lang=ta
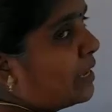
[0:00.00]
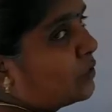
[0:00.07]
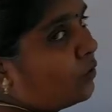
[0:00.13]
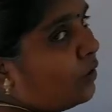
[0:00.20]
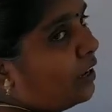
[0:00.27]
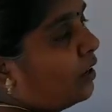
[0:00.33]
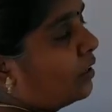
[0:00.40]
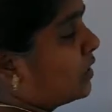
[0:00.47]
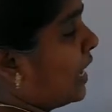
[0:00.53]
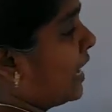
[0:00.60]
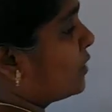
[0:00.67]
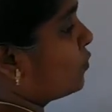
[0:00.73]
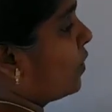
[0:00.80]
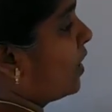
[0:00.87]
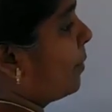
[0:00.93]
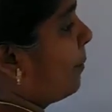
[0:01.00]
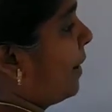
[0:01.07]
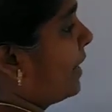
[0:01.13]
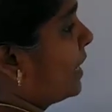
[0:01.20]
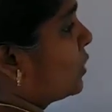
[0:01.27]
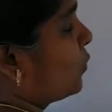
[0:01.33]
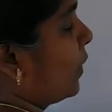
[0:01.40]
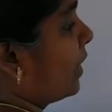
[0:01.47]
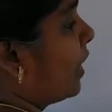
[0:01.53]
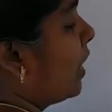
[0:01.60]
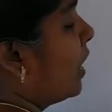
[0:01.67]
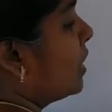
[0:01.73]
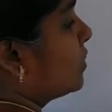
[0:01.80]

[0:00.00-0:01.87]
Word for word: பி ஸ்கொயர் ஸோ எக்ஸ் ஸ்கொயர் மைனஸ் ஒன்